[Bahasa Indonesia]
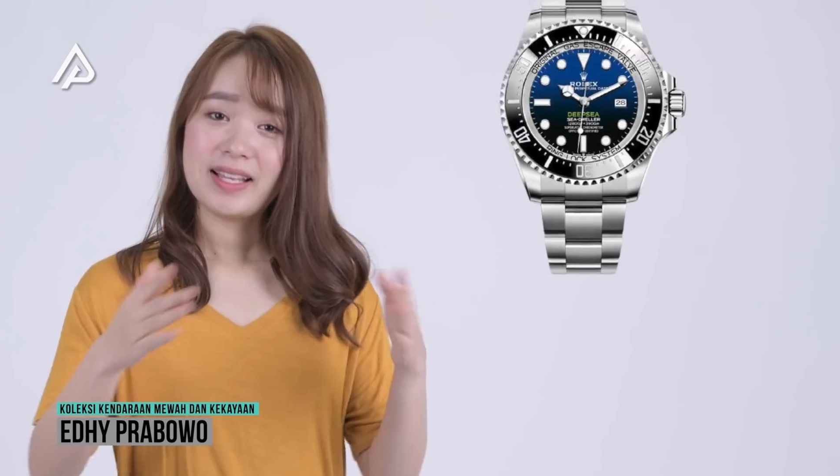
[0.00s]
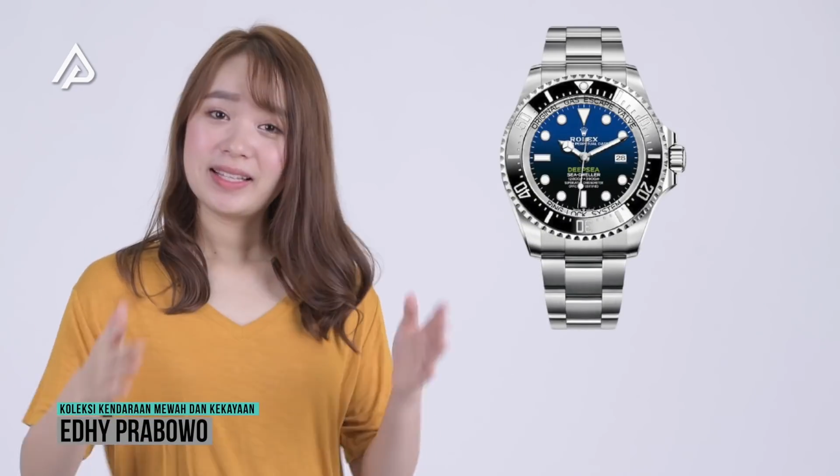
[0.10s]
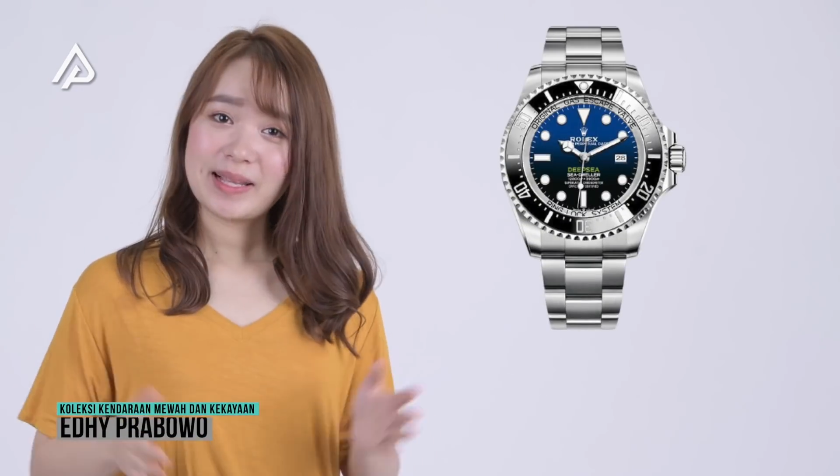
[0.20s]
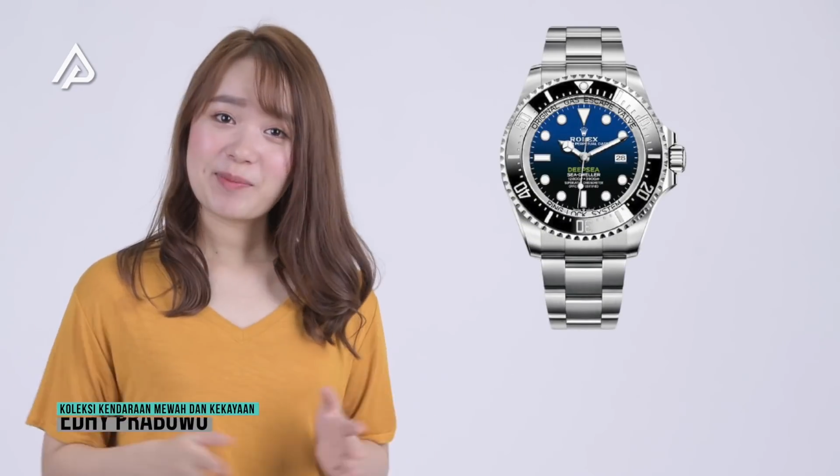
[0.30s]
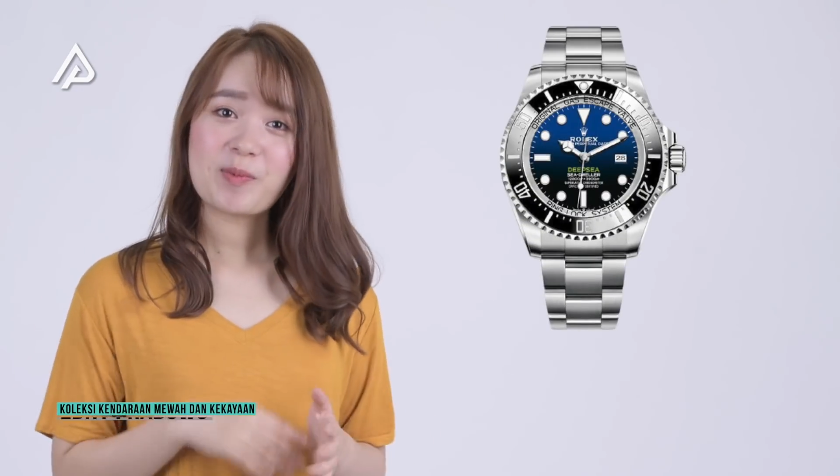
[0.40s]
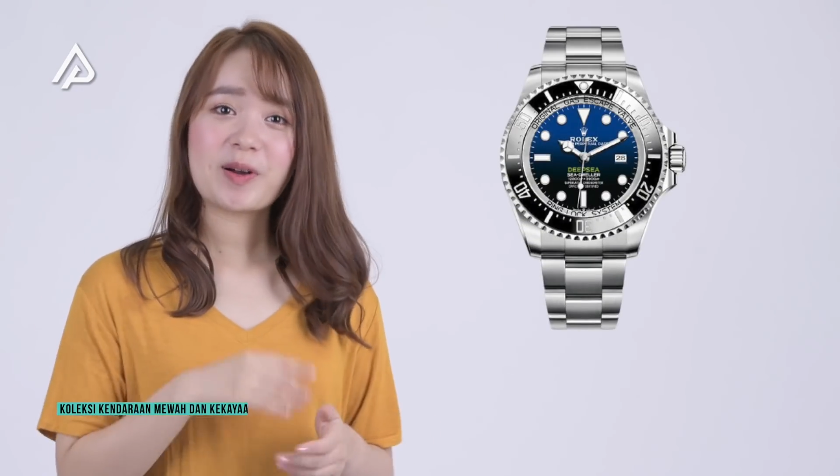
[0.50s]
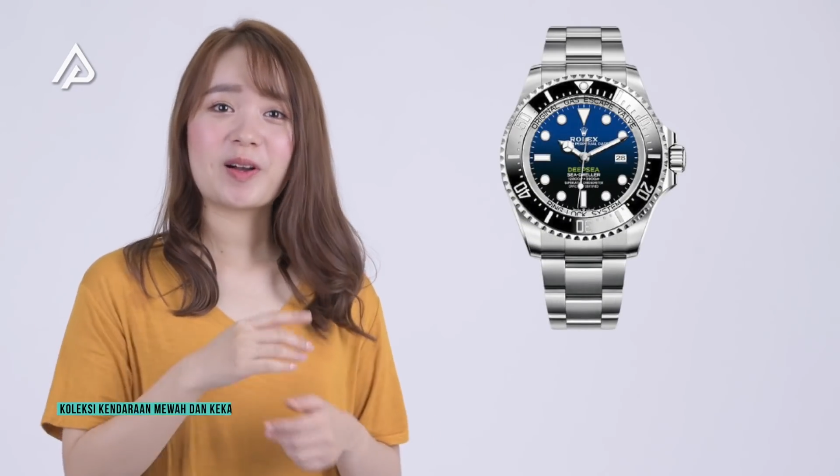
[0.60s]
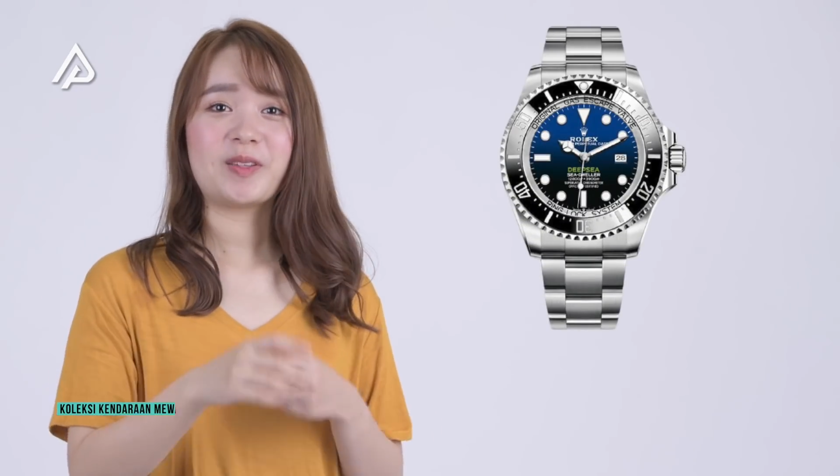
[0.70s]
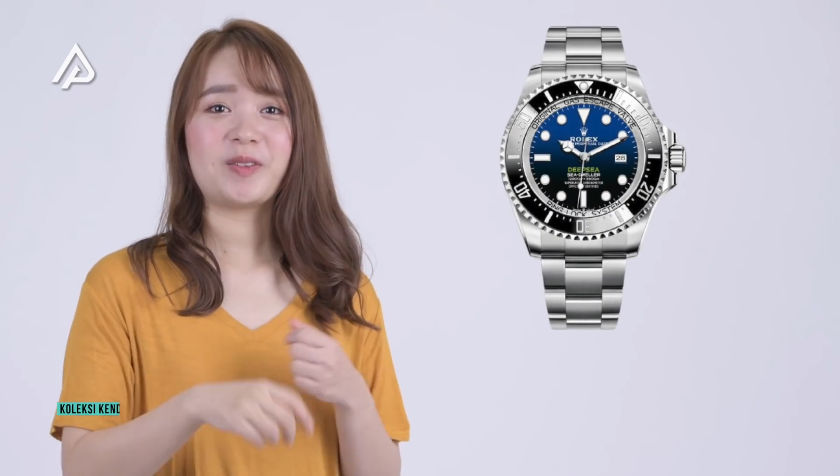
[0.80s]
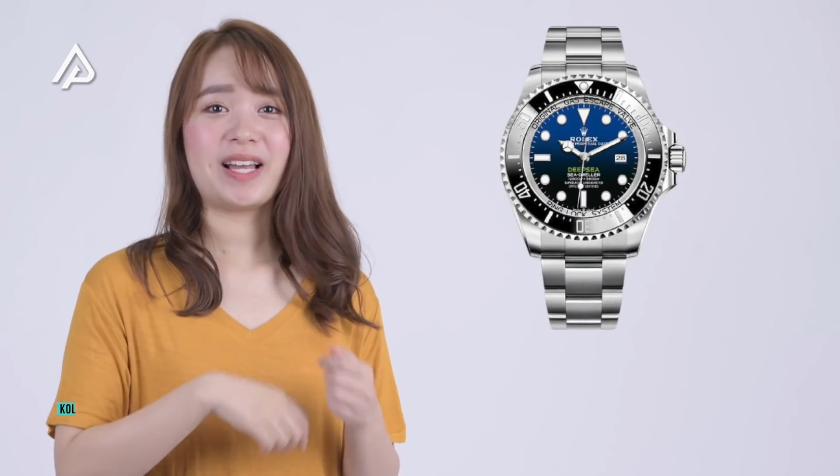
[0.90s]
dari harga
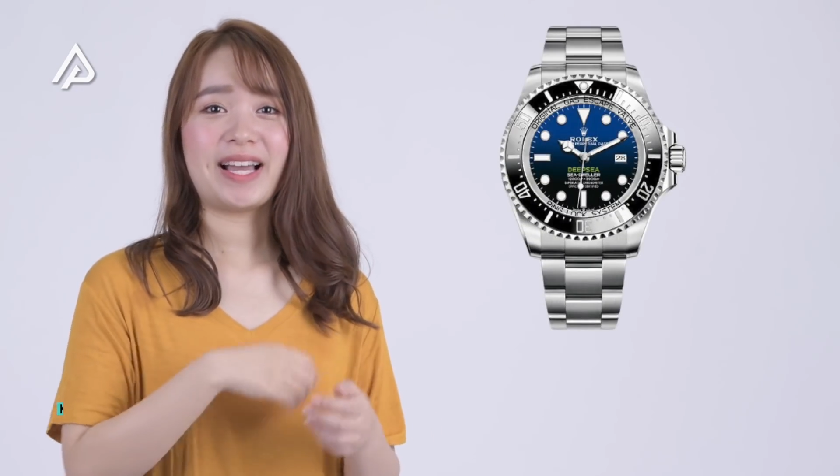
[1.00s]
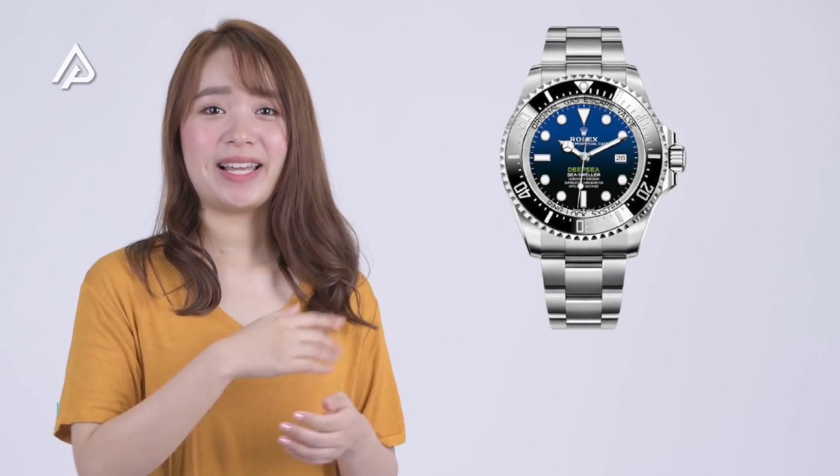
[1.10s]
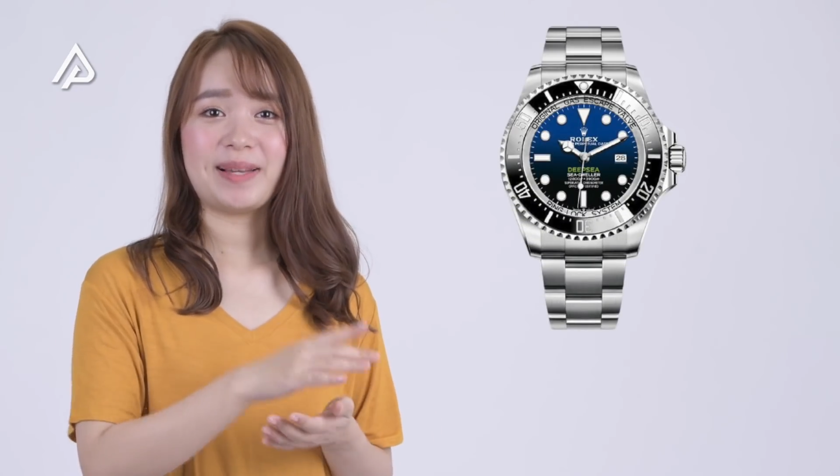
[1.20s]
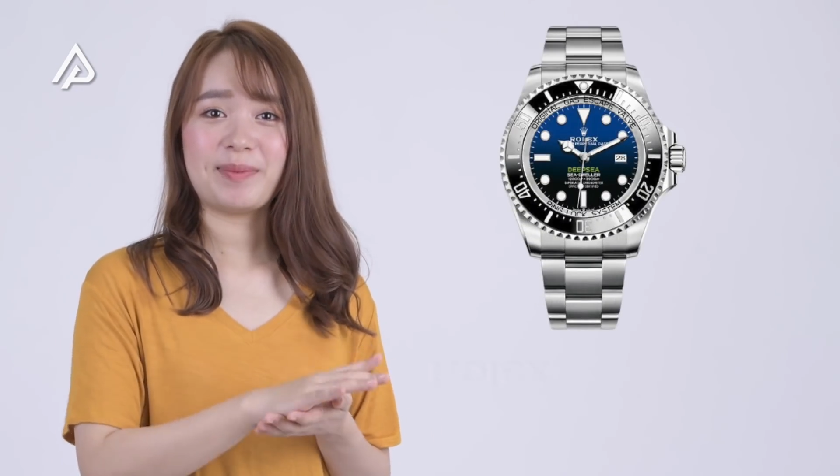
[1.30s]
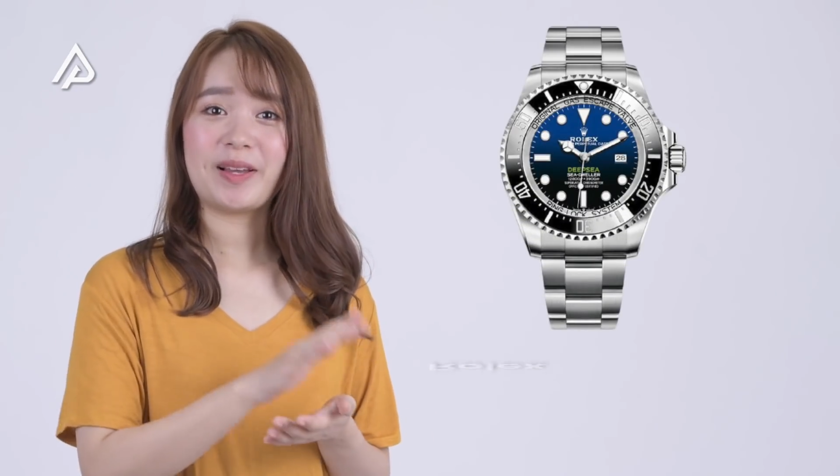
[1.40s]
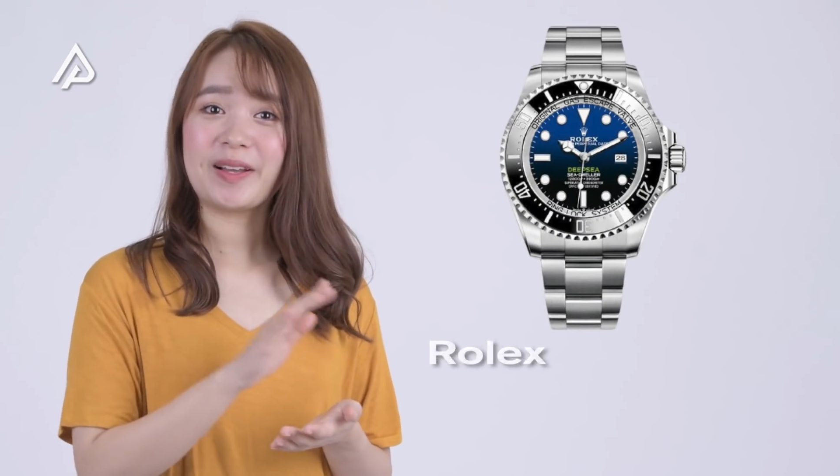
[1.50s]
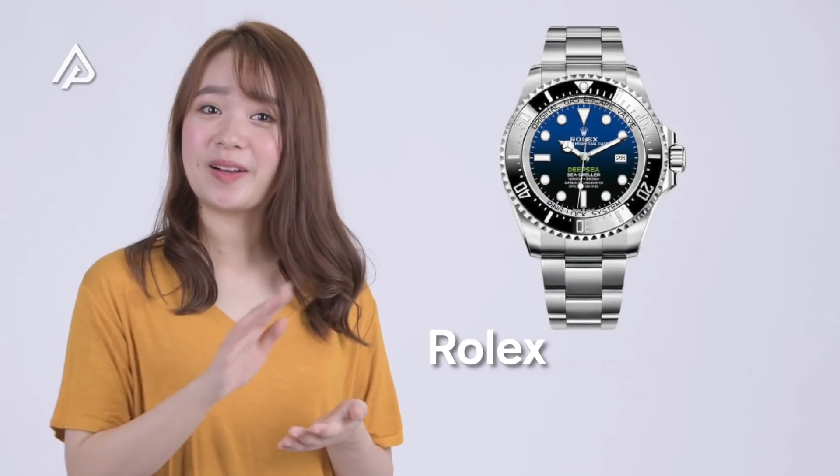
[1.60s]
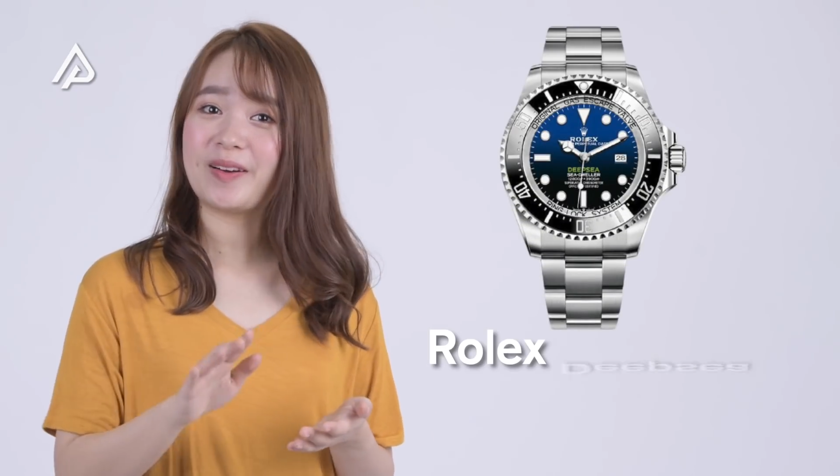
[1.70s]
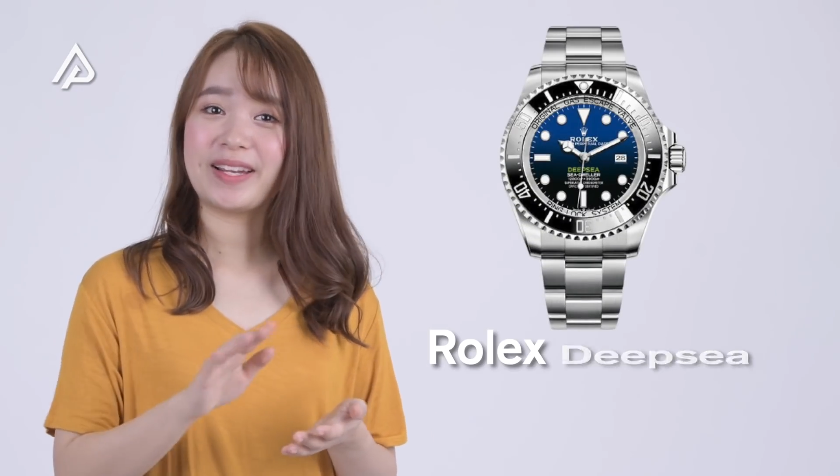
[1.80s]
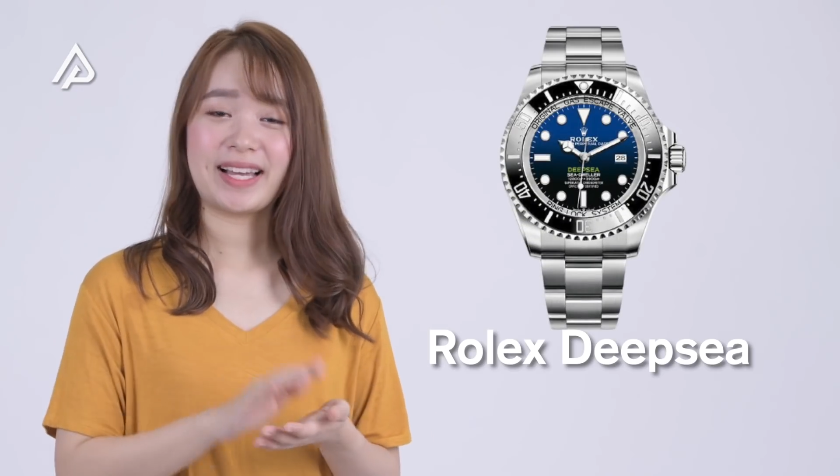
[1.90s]
jam tangan Rolex
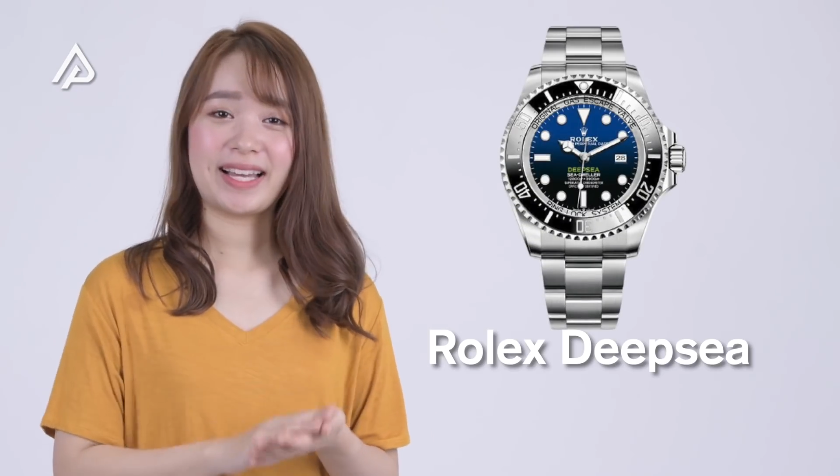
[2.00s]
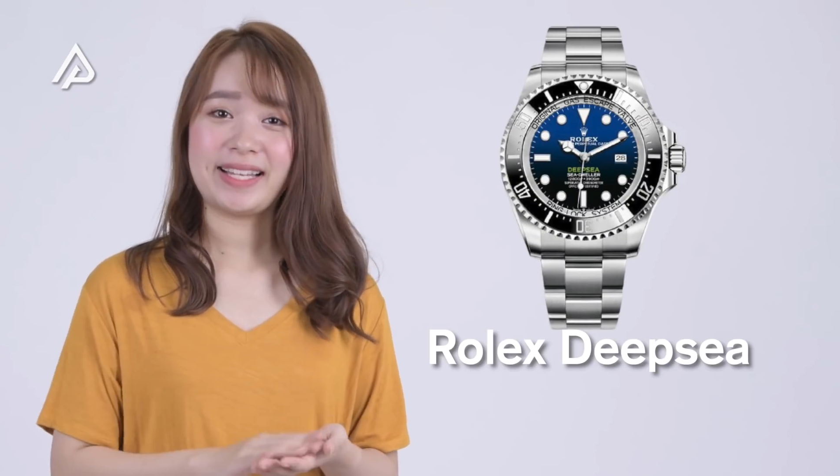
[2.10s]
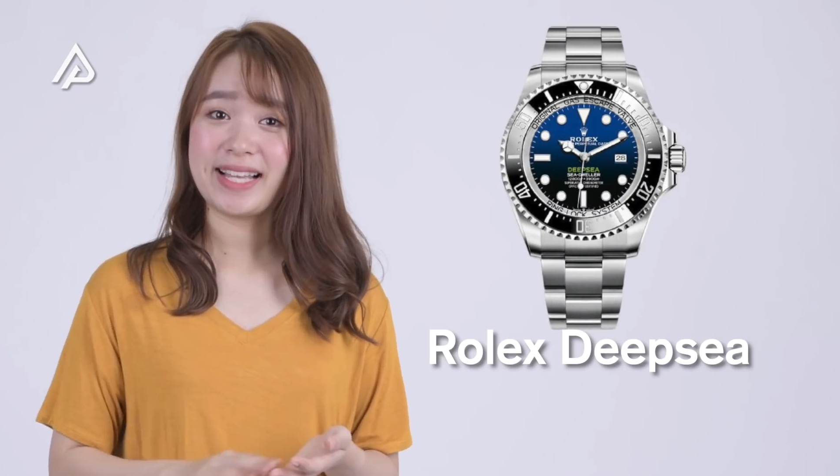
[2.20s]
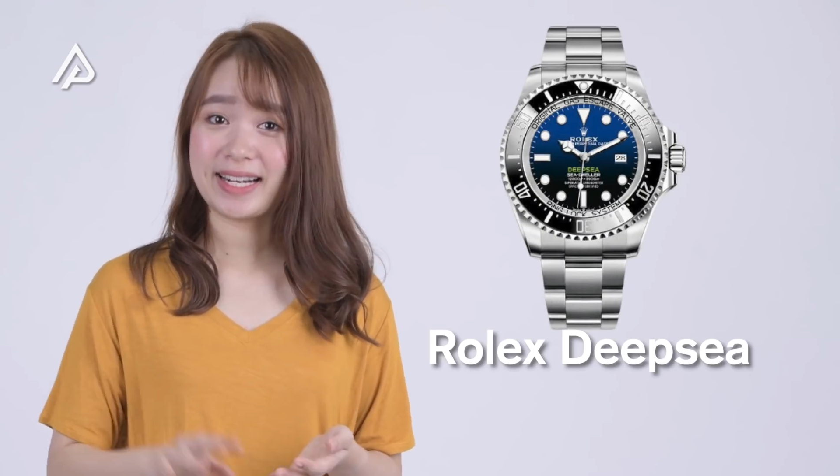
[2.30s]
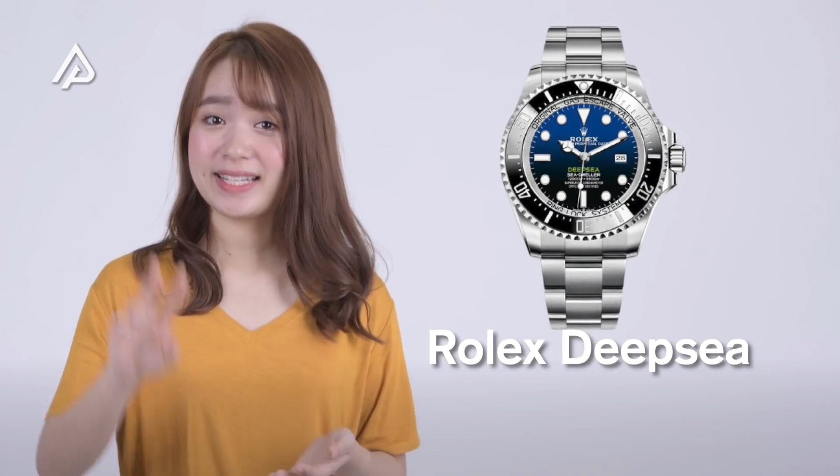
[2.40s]
seperti